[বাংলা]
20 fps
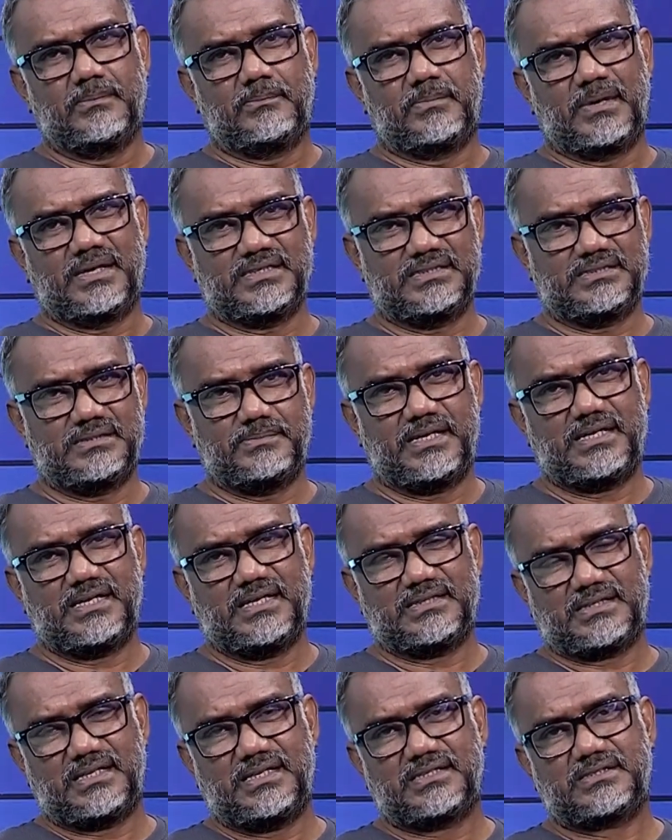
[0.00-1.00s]
পার্টিসিপেট
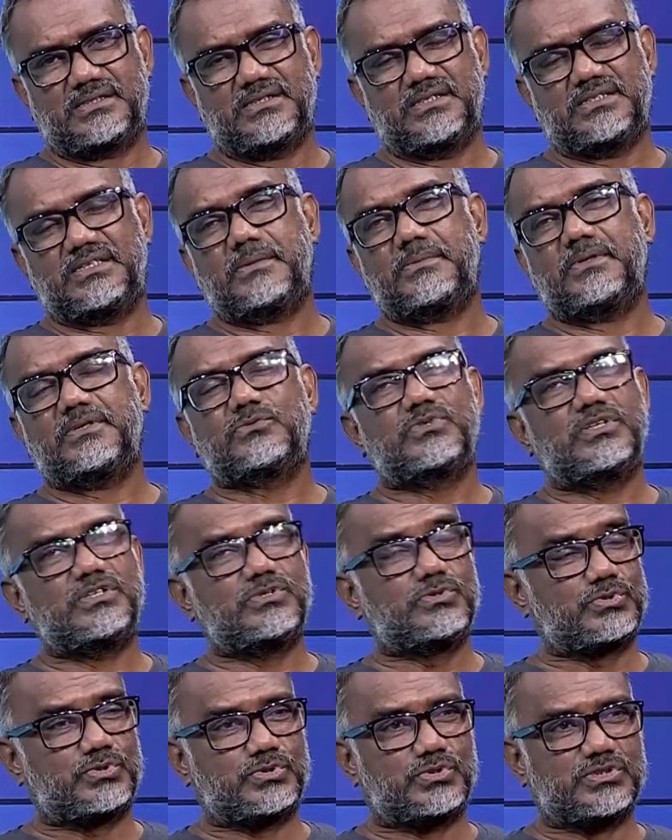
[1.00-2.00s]
অ্যাথলেট হিসাবে উনি
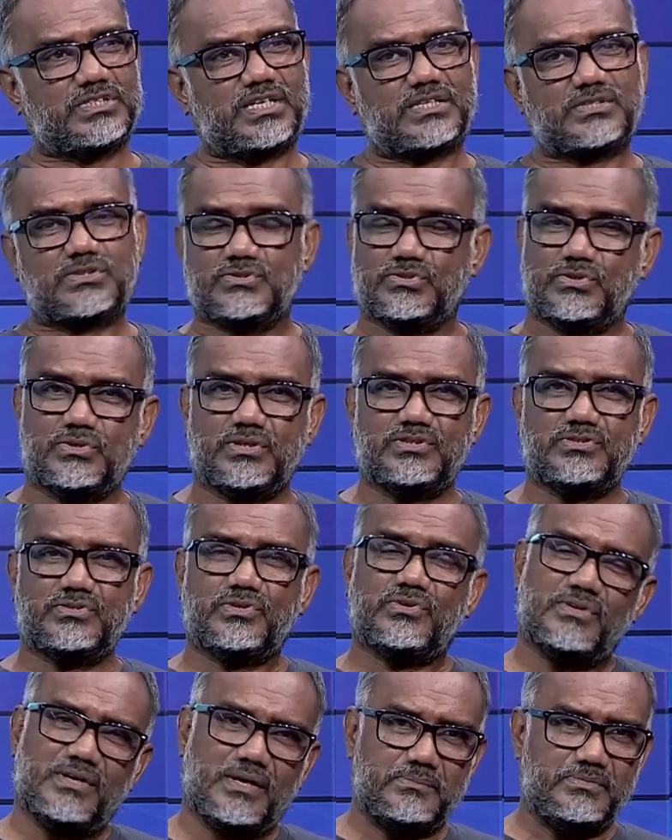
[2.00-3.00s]
দুশো চারশো দৌড়াতো
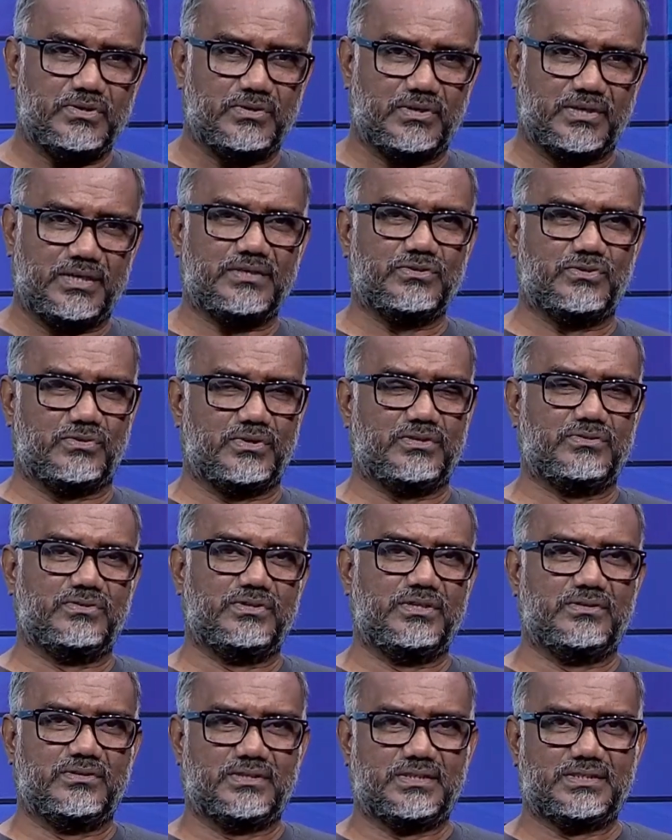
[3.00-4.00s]
তখন আমিও অনেক
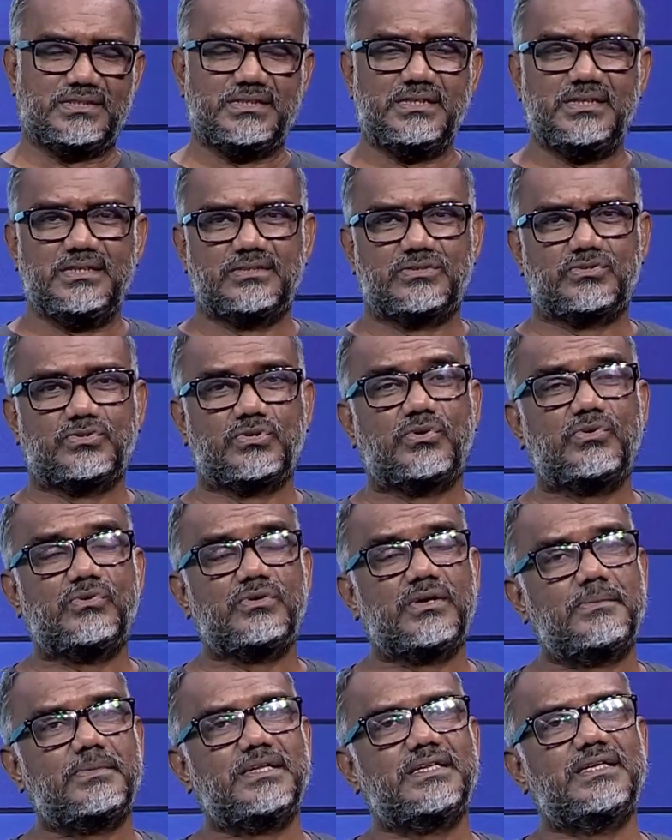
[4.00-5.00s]
দৌড়াদৌড়ি করেছি তখন
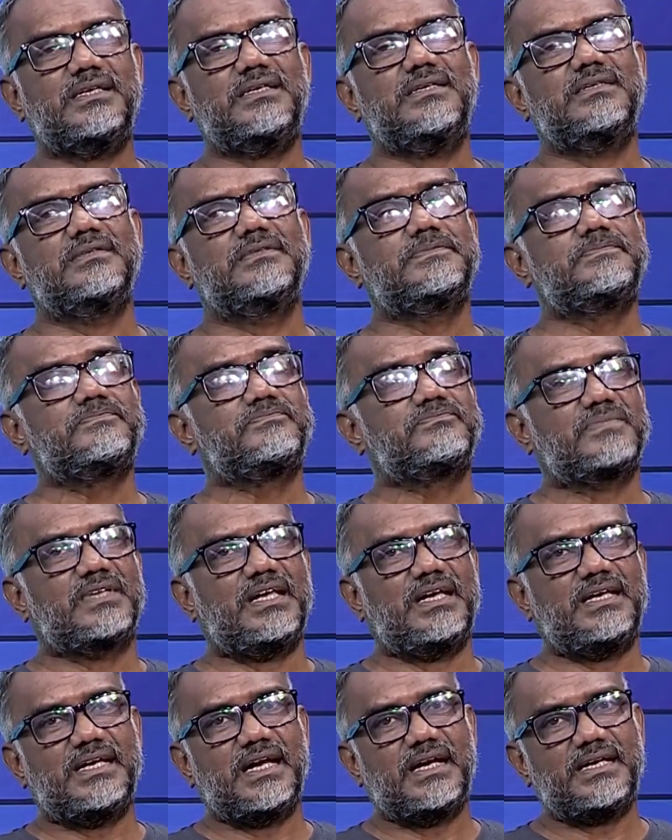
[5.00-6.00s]
আমাদের
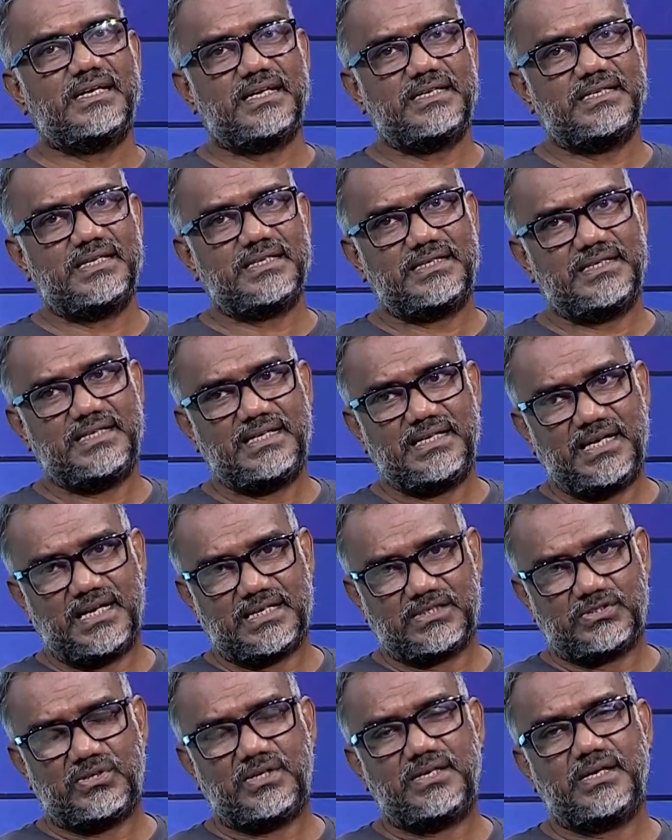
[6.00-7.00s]
এই গ্যান্ডারিয়া থেকেই
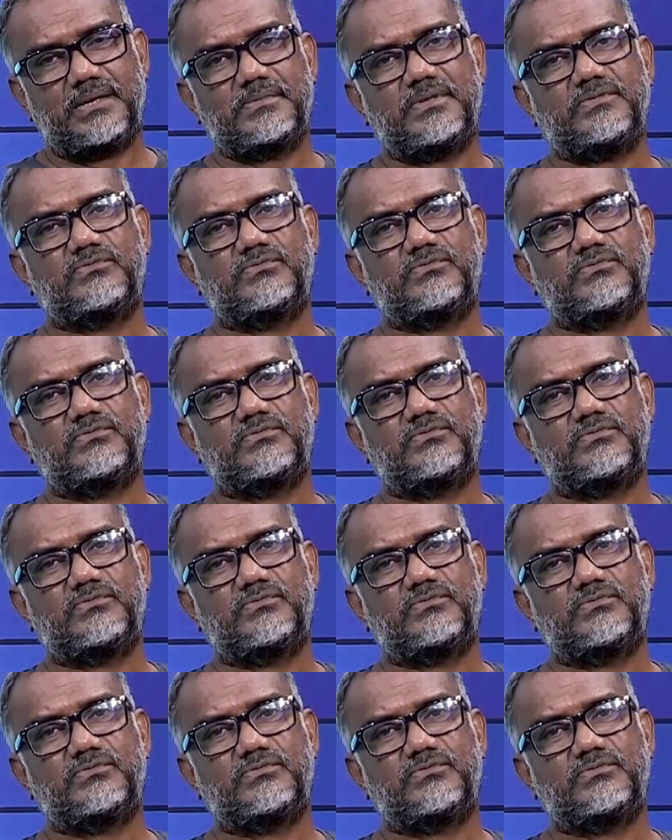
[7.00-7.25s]
অ্যাকচুয়ালি আমি